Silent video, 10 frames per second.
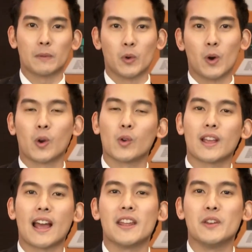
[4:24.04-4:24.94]
บตัวโครง
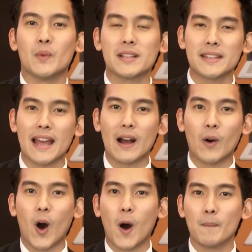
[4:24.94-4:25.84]
การ Invest Now
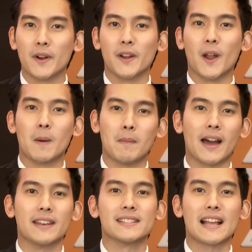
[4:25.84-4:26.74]
ออมหมื่นออมพั
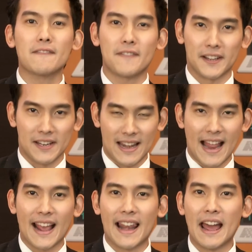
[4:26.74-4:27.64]
นสร้างฝันเงินล้า
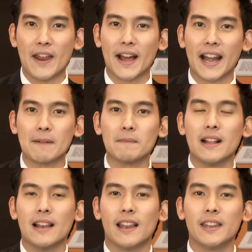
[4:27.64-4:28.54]
นกันแล้วนะครับ
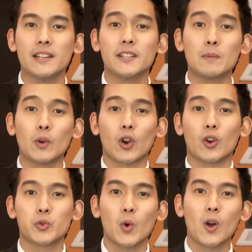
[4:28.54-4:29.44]
และนี่คือทั้งหมดขอ
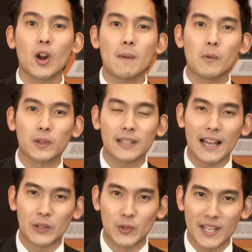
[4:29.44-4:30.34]
งช่วงรอบรั้วต
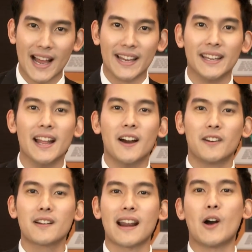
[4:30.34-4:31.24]
ลาดทุนไทย
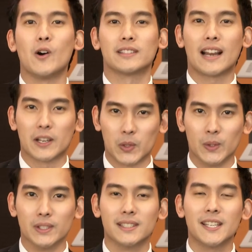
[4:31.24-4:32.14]
เรื่องราวของตลาดทุ
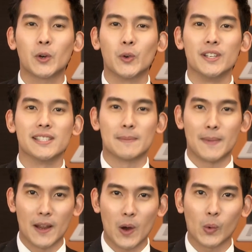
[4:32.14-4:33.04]
นที่คุณจะเป็
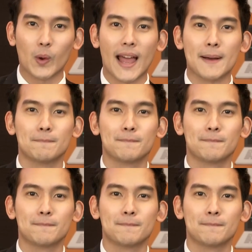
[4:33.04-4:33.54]
นต้องรู้ครับ